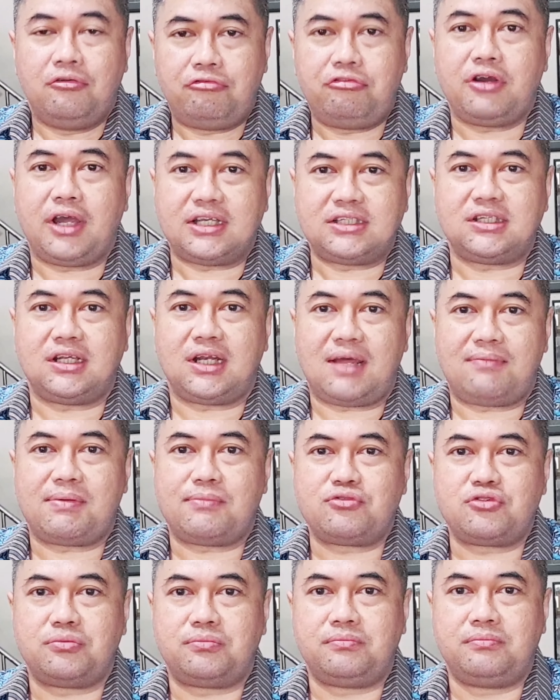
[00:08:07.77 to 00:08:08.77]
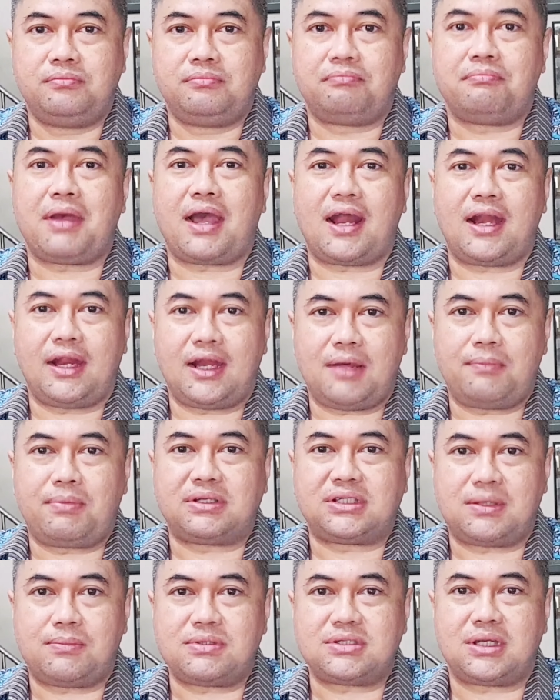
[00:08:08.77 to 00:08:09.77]
fungaisil lam sum makan enak
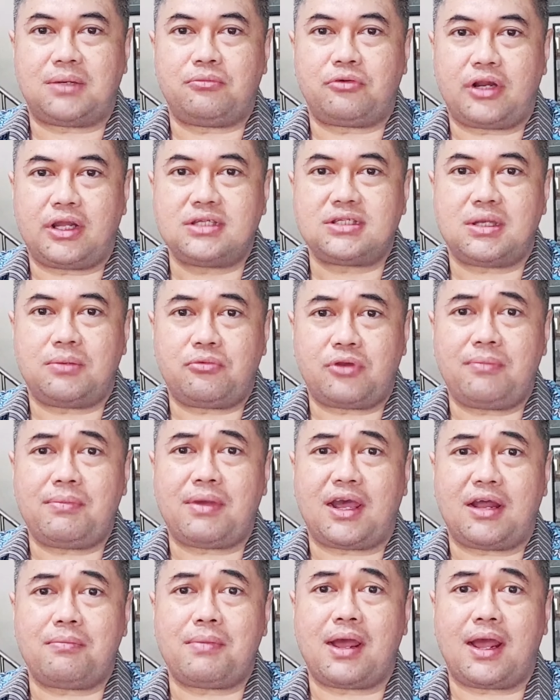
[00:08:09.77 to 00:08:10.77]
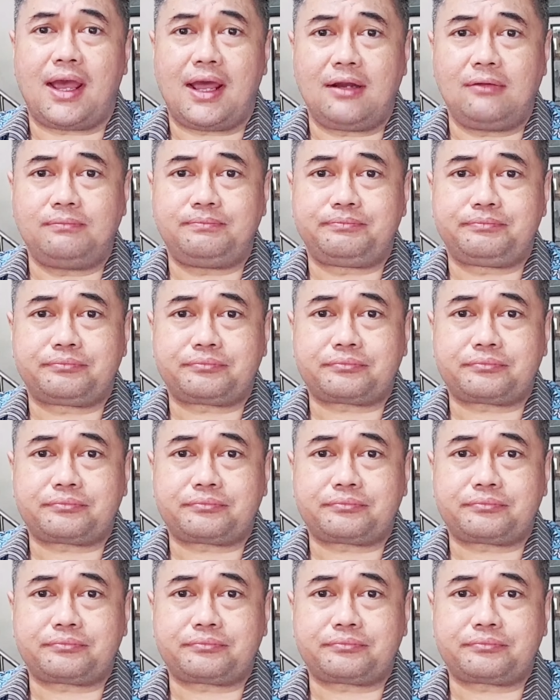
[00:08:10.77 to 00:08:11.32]
bersama samurai samurai makan makan